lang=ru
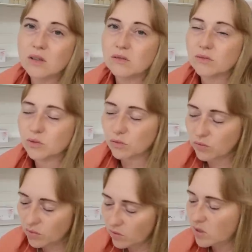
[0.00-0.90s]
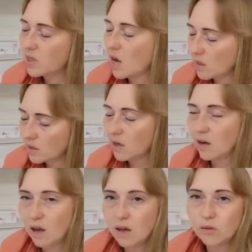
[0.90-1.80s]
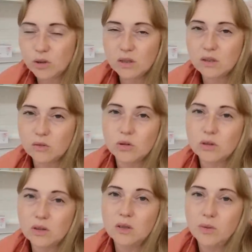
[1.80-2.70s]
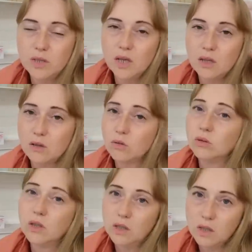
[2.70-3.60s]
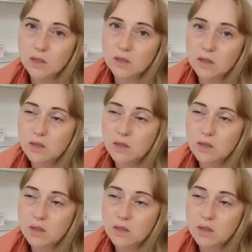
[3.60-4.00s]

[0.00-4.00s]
а, ну, вся остальная вот эта вот дребедень он не ест.